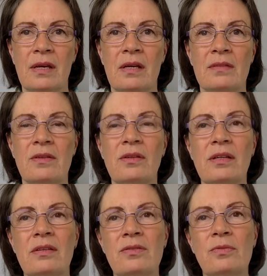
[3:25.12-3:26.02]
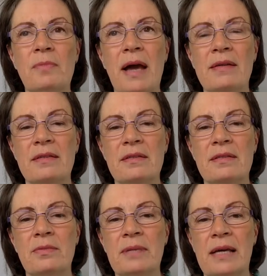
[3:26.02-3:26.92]
sondern dass du merkst, dass
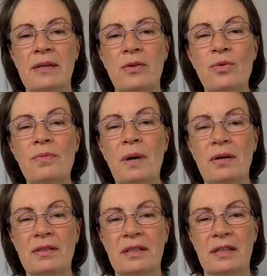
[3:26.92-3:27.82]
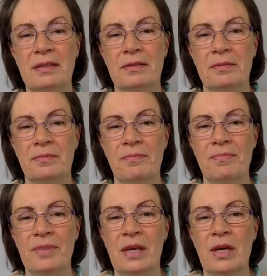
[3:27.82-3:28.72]
es um deine Ohnmacht geht
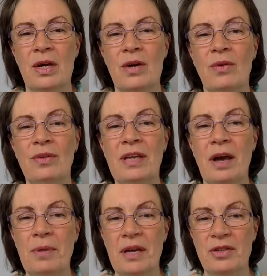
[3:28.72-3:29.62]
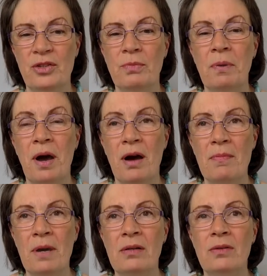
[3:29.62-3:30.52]
und ich habe ja jetzt schon ein paar
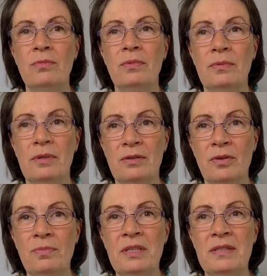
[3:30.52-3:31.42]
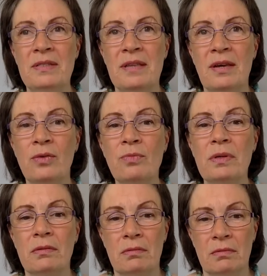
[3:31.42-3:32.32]
Mal um, um dieses
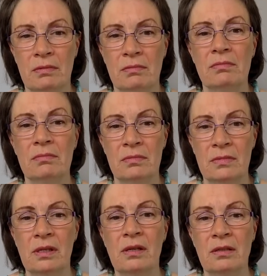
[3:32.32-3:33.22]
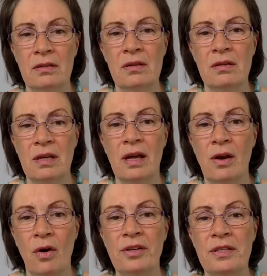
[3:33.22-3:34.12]
herum
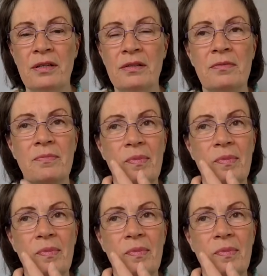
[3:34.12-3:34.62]
erläutert,